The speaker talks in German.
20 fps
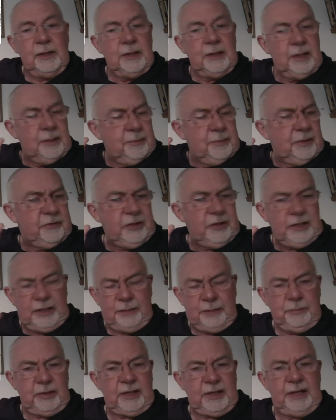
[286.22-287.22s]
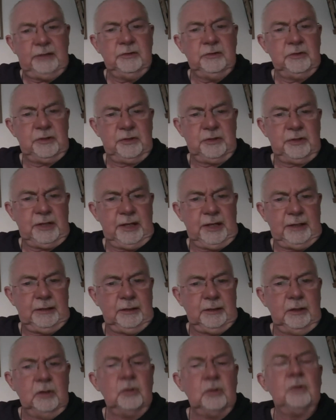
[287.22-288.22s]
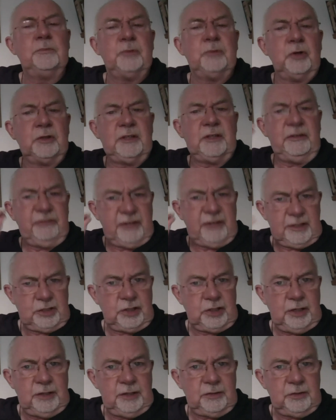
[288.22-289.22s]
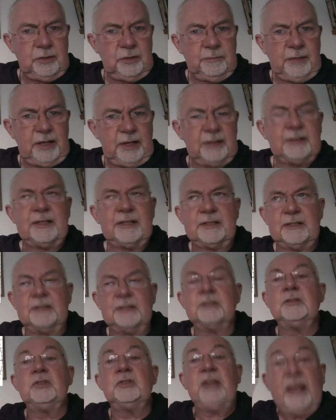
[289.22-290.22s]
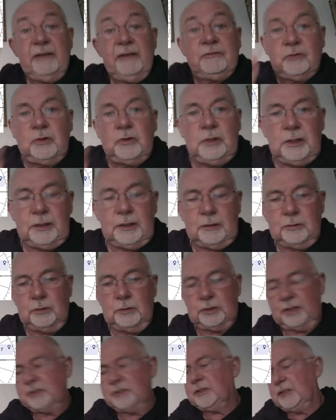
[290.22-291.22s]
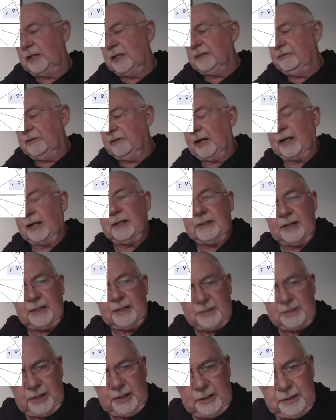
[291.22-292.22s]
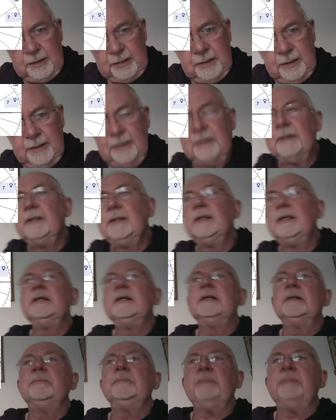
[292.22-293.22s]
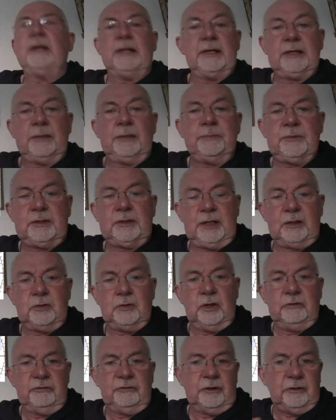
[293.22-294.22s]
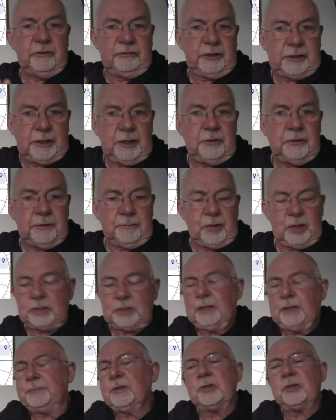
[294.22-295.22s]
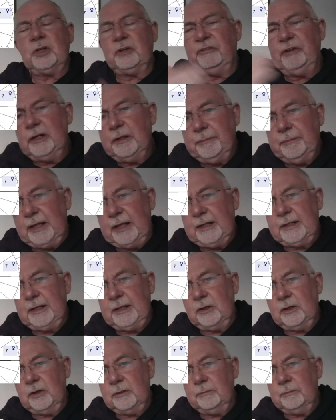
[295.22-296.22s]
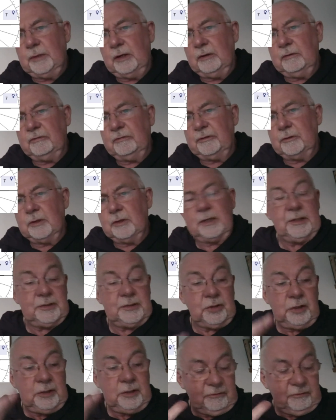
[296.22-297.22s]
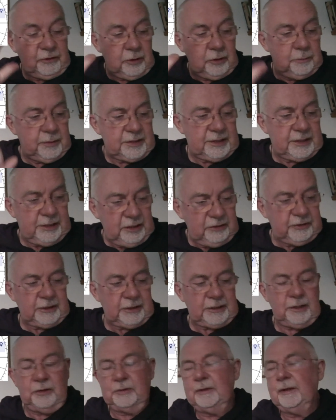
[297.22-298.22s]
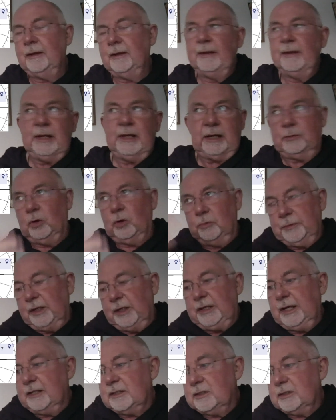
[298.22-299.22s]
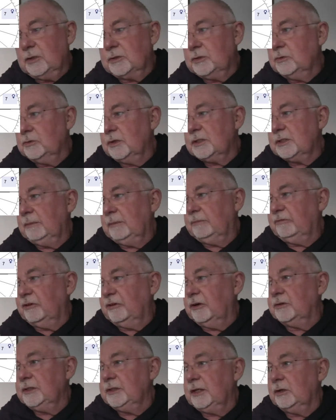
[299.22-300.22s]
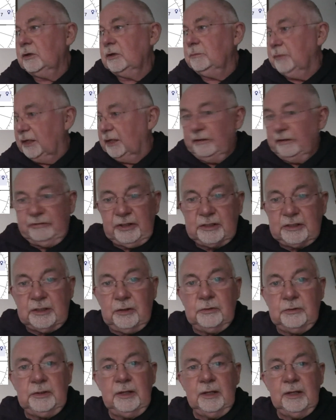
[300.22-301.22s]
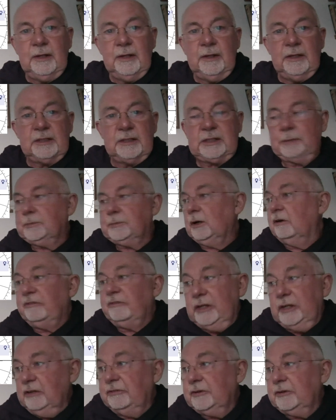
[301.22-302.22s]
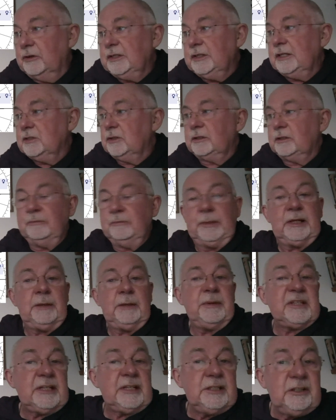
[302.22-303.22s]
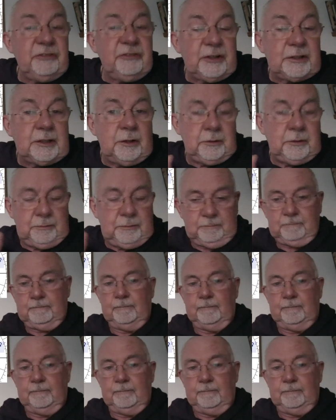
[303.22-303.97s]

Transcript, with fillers: immer wieder in Begegnung zu gehen, um dort die Feststellung zu machen, dass es sehr wohl, und das ist ja eine wahre Tatsache, Männer gibt, denen können Frauen vertrauen. Es gibt natürlich viele Männer, denen, können, denen äh, sollten Frauen besser nicht vertrauen, aber umgekehrt ist auch so, es gibt Frauen, denen können Männer vertrauen, es gibt aber viele Frauen, denen sollten Männer besser nicht vertrauen.